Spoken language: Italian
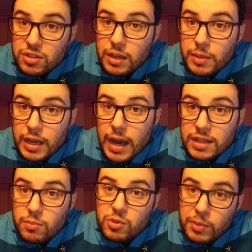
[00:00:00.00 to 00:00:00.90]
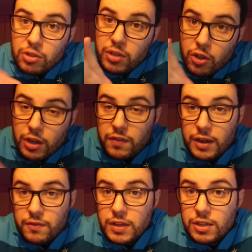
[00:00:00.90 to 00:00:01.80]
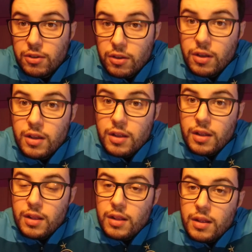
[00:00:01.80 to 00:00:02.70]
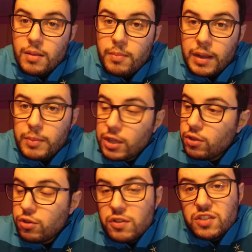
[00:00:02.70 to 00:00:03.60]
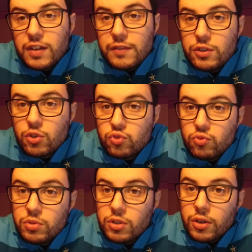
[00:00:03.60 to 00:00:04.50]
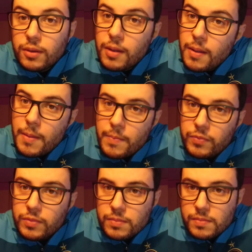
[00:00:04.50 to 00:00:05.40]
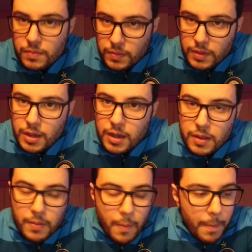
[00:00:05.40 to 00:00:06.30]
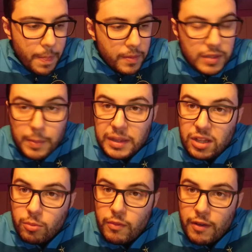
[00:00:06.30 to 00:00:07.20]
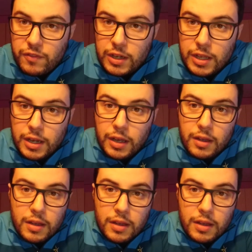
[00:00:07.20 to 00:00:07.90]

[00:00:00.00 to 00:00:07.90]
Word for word: sì che mi incazzo, ma aspetto tre ore a fare il video. Perché mica dovessi fare il video subito. Eh, sapete come va a finire.